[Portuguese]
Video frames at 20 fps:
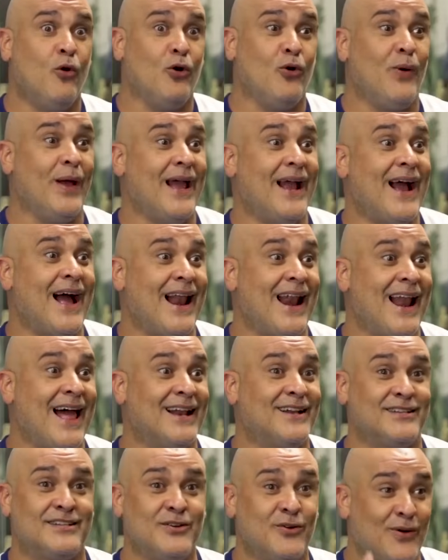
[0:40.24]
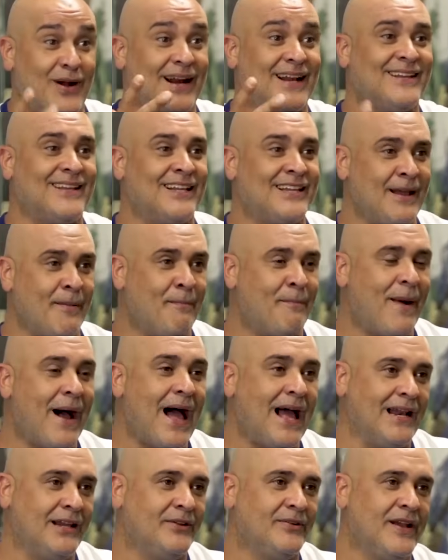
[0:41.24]
O olho regalado, assim, o cara tá até
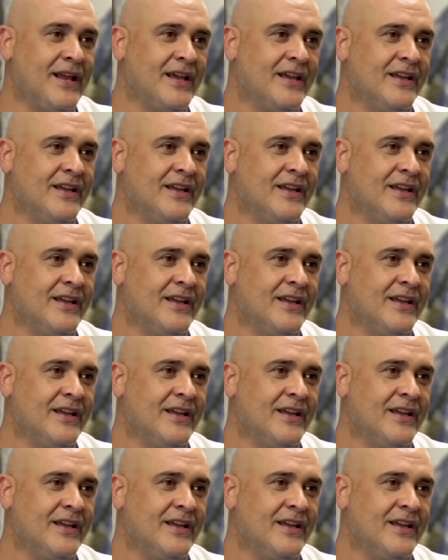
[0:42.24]
pálido,